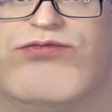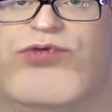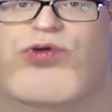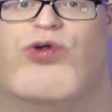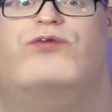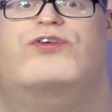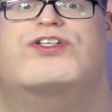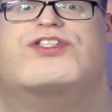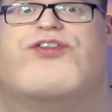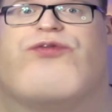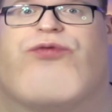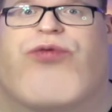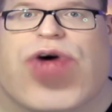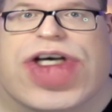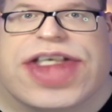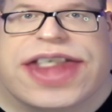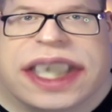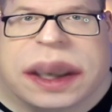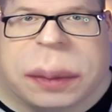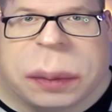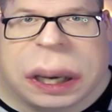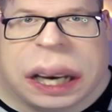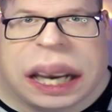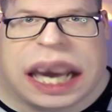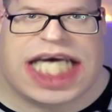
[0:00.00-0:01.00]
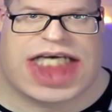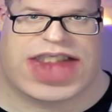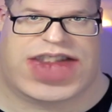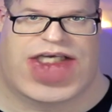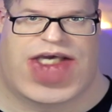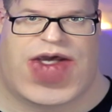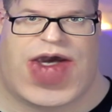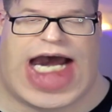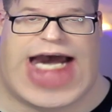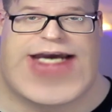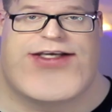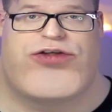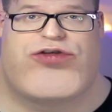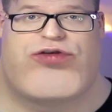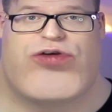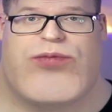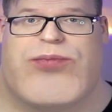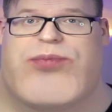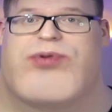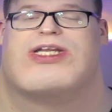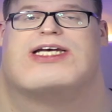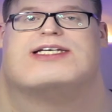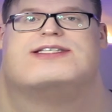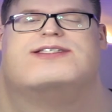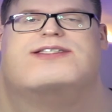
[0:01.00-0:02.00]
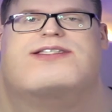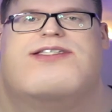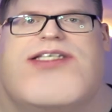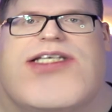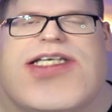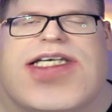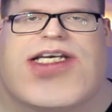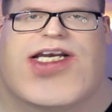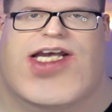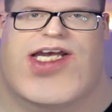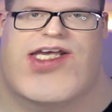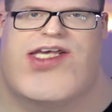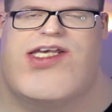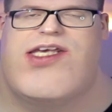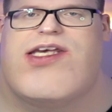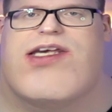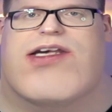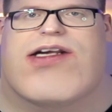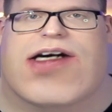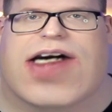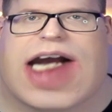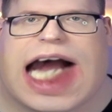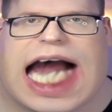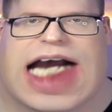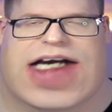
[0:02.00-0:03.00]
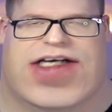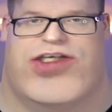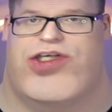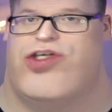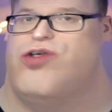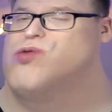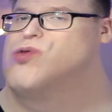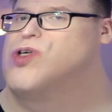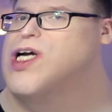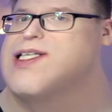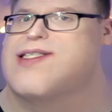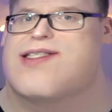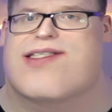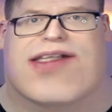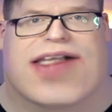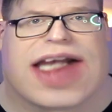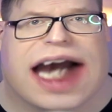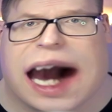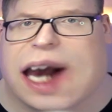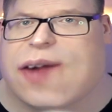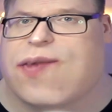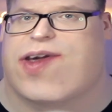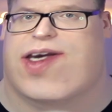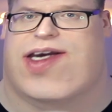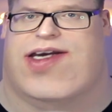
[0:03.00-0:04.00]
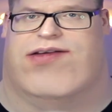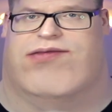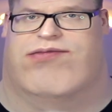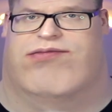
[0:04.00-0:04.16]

Но ведь 8 лет, а еще была Сирия, и Ирак, и Югославия.